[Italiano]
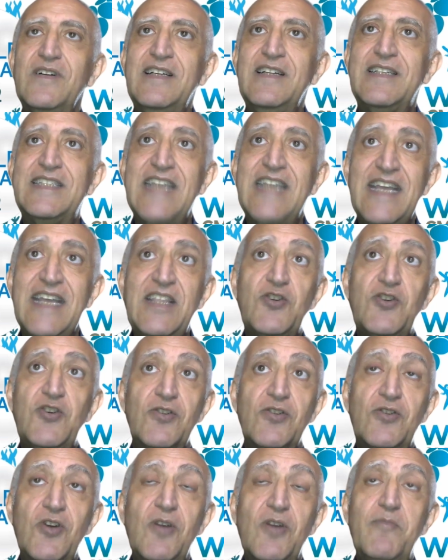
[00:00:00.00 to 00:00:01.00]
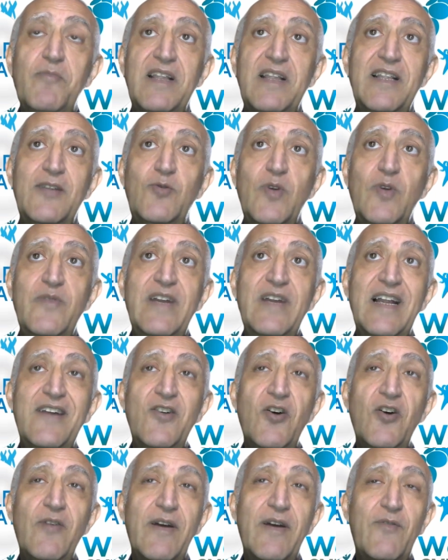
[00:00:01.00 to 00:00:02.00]
il 16 ottobre del
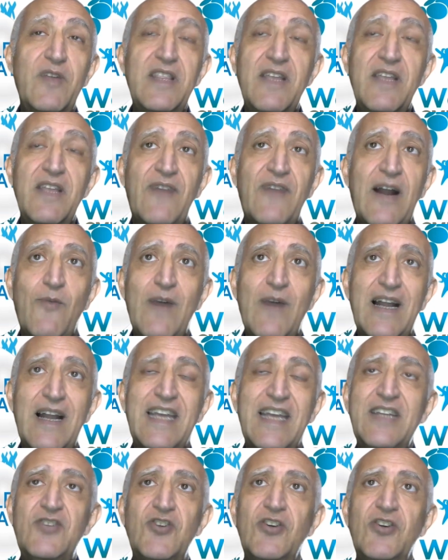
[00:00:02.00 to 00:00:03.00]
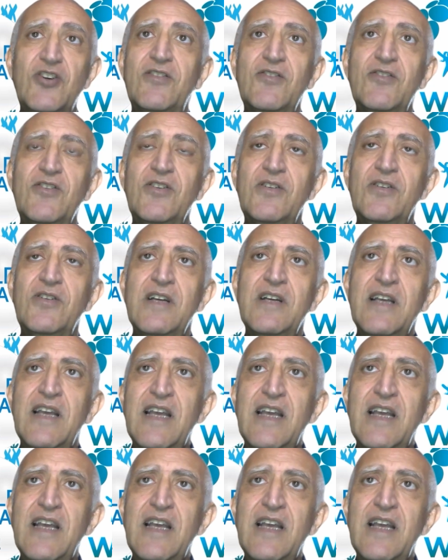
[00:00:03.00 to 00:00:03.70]
2009, quindi fra qualche giorno